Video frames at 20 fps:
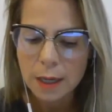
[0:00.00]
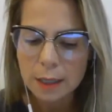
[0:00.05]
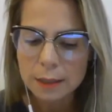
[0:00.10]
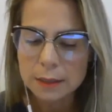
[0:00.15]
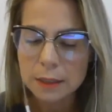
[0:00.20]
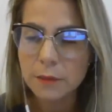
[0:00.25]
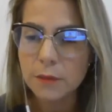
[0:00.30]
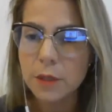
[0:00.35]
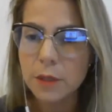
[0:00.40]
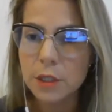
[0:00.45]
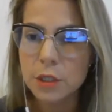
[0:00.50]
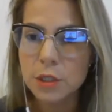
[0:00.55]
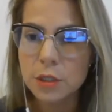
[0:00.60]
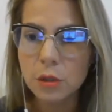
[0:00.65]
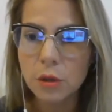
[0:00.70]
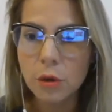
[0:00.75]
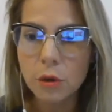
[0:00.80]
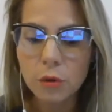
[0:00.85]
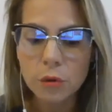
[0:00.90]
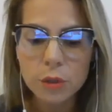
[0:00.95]
através de
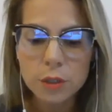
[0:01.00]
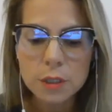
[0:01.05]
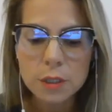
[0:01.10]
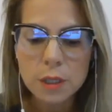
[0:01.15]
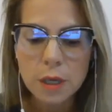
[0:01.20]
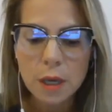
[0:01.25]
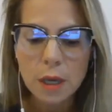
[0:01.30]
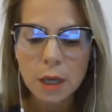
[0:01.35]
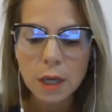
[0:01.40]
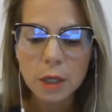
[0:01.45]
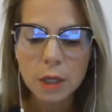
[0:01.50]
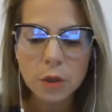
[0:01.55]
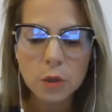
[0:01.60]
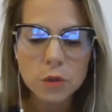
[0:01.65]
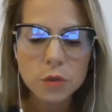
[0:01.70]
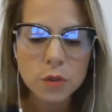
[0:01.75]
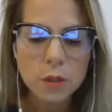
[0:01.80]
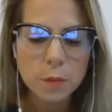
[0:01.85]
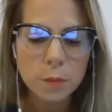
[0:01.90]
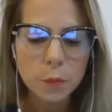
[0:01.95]
nós, em
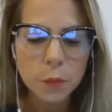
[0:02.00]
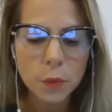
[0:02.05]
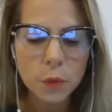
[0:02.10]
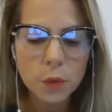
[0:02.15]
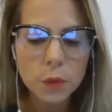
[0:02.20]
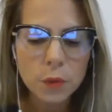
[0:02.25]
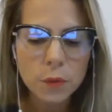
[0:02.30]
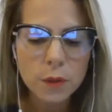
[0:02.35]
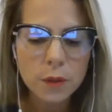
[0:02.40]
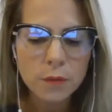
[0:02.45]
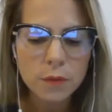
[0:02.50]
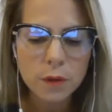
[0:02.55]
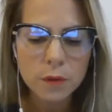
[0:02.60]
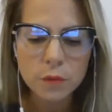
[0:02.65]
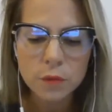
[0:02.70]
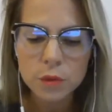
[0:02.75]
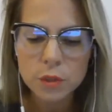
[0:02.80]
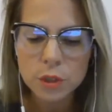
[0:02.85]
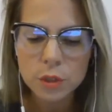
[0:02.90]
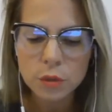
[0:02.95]
nosso apoio em
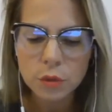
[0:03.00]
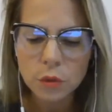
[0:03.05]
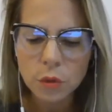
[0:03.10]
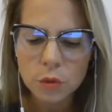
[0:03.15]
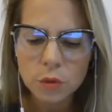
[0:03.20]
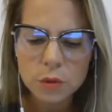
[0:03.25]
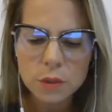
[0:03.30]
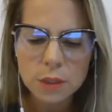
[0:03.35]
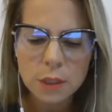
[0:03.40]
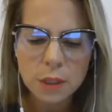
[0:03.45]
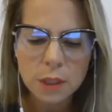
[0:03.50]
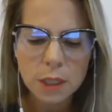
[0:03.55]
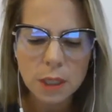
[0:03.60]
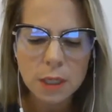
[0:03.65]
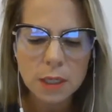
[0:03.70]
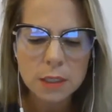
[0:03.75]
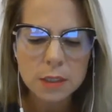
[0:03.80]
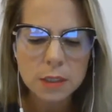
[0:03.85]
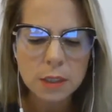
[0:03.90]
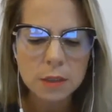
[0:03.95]
favor de todos
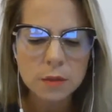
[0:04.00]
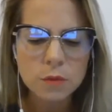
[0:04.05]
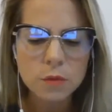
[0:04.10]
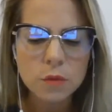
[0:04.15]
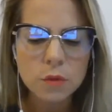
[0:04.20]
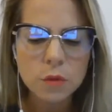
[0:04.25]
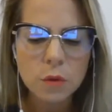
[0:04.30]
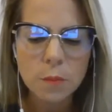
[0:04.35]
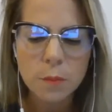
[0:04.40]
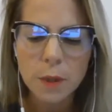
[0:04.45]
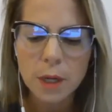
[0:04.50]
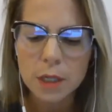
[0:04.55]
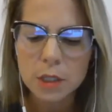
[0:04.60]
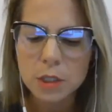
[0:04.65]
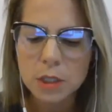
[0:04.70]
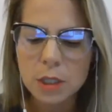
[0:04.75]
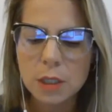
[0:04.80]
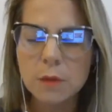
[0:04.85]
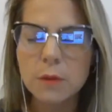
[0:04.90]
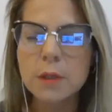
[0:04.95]
aqueles que nos
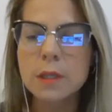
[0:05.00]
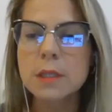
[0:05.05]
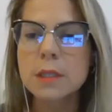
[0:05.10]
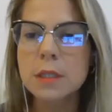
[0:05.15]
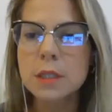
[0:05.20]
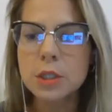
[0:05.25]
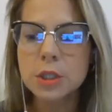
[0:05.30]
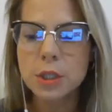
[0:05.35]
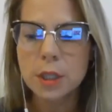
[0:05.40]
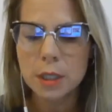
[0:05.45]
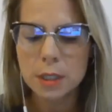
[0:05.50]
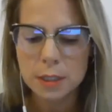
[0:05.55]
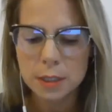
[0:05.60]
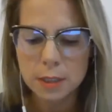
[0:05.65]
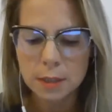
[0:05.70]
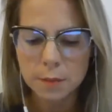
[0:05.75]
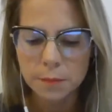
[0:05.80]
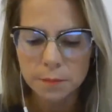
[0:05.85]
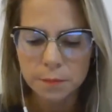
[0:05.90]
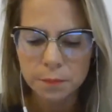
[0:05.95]
compartilham a
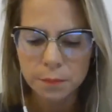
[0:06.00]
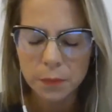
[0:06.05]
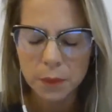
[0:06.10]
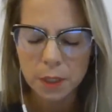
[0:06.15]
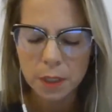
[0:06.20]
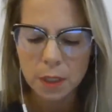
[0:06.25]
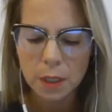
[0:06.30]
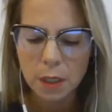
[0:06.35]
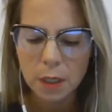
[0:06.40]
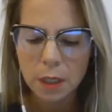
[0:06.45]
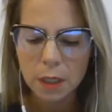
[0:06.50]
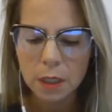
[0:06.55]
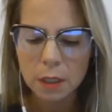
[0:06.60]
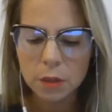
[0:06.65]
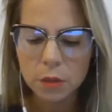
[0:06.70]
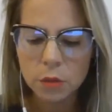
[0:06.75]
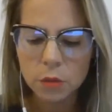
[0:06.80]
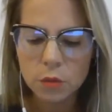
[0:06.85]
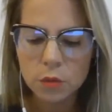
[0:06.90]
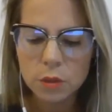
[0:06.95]
existência.
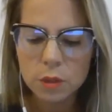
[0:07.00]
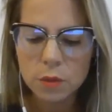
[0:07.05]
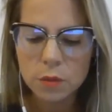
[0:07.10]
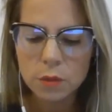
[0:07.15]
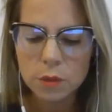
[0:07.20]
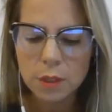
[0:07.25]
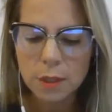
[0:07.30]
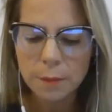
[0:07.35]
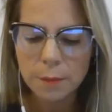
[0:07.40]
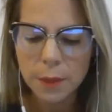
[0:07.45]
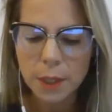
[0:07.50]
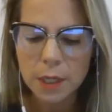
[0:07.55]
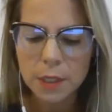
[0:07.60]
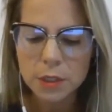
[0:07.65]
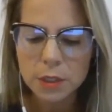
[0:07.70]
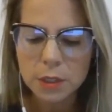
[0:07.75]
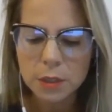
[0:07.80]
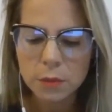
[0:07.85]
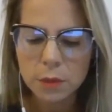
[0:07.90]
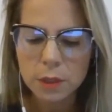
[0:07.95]
Induze-nos à
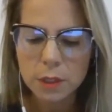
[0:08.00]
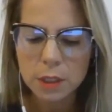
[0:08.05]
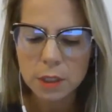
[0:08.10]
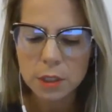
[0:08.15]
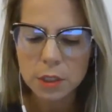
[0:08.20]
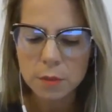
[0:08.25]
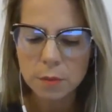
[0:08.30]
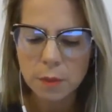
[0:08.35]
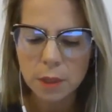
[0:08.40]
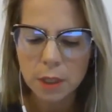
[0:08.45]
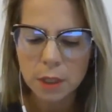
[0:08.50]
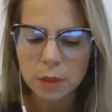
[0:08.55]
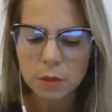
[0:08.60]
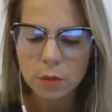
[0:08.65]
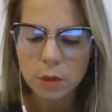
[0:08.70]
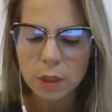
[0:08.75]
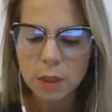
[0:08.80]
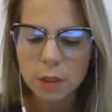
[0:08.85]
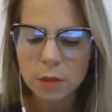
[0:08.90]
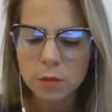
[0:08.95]
prática do
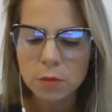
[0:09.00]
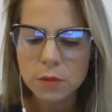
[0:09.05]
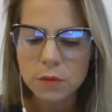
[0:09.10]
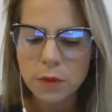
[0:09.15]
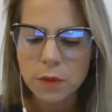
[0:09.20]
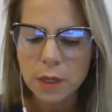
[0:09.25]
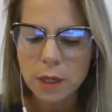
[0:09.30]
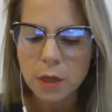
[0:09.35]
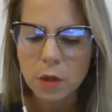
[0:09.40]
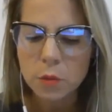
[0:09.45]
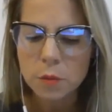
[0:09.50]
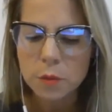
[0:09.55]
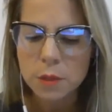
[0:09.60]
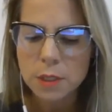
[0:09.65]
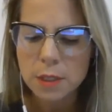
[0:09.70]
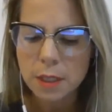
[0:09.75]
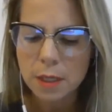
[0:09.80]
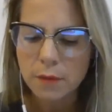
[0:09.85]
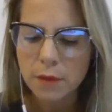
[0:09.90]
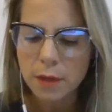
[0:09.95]
entendimento que nos fará
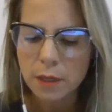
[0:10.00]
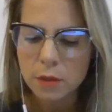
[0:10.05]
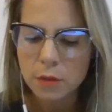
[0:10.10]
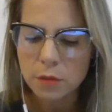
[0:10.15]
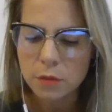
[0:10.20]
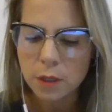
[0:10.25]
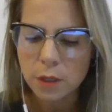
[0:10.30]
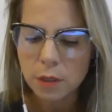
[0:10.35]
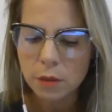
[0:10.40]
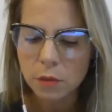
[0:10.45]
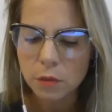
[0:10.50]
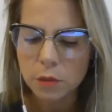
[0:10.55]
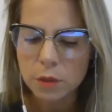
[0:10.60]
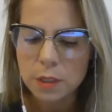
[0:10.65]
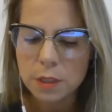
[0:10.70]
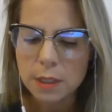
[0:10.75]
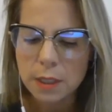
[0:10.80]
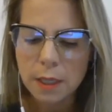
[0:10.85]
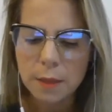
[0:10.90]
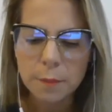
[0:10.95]
observar os
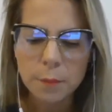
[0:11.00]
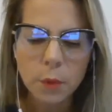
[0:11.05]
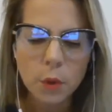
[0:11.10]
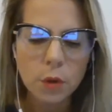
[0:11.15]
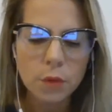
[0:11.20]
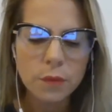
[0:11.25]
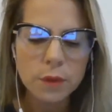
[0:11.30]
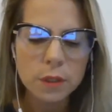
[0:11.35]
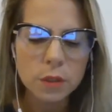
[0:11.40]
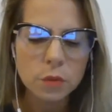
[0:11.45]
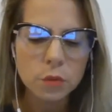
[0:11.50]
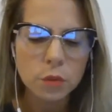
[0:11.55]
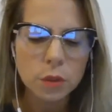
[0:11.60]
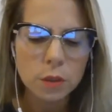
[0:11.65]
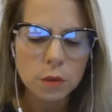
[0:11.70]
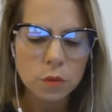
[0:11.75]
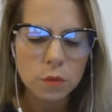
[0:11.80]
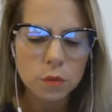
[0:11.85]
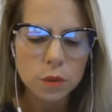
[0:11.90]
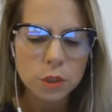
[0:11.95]
valores que
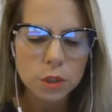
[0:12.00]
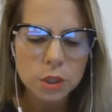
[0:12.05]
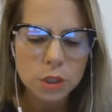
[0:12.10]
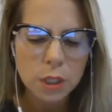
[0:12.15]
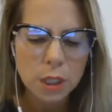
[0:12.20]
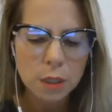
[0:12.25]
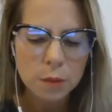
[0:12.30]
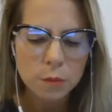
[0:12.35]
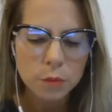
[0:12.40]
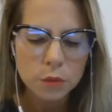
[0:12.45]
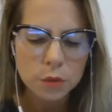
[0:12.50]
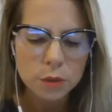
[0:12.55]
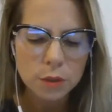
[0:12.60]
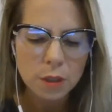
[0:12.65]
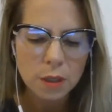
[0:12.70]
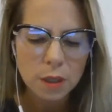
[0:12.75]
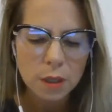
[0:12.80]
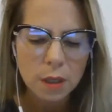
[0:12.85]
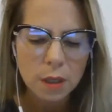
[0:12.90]
porventura conquistemos,